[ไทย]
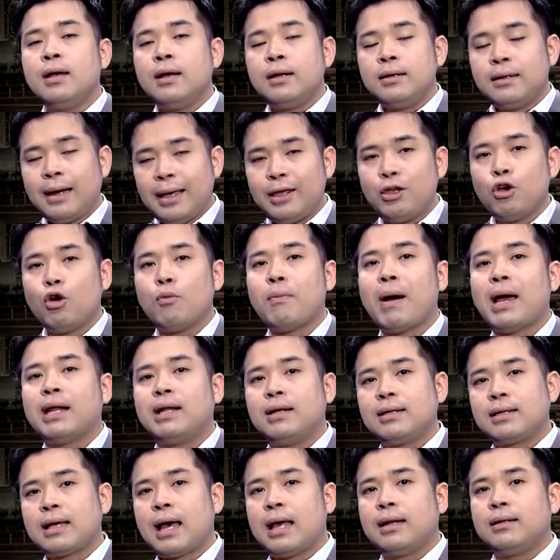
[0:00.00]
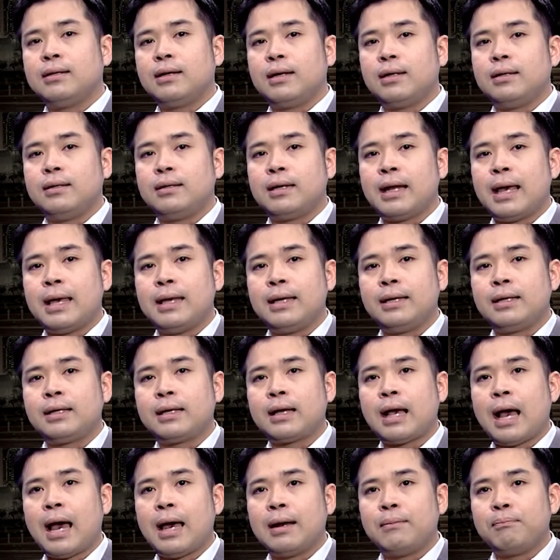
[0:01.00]
นโยบายทางการเงินใน
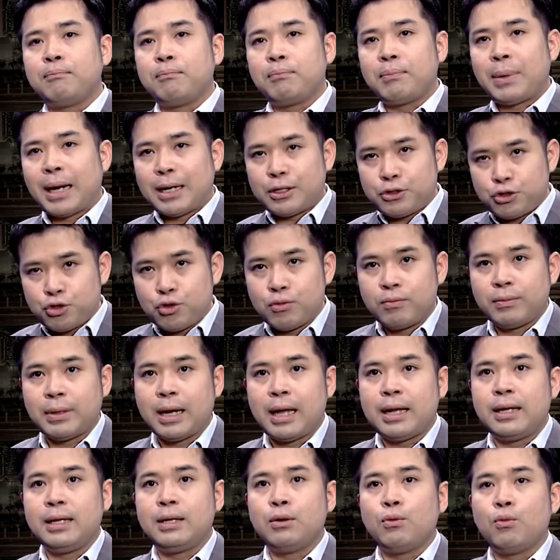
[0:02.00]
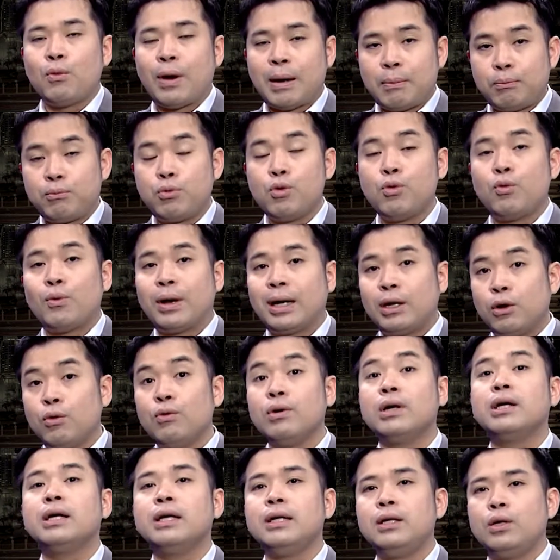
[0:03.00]
การประชุมในวันวัน
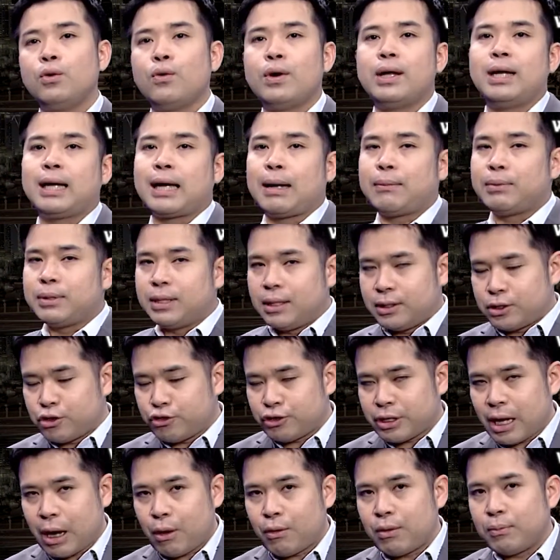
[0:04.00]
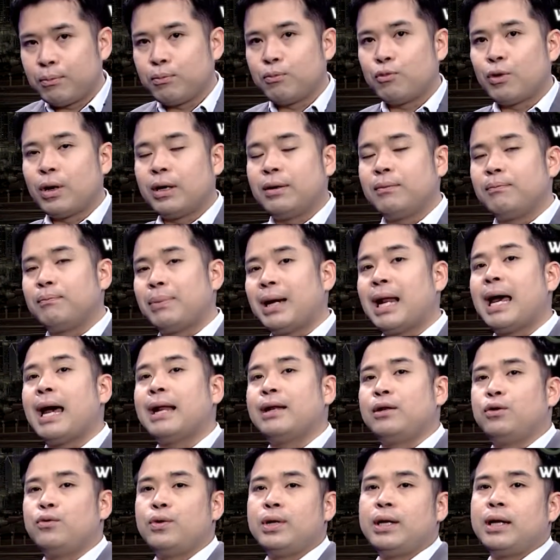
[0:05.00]
รุ่งขึ้นด้วยนะครับหรือเช้าาวันพฤ
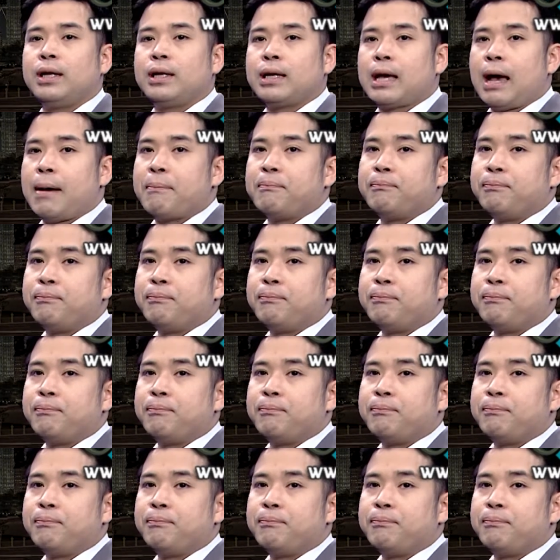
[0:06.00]
หัสด้วยนะครับ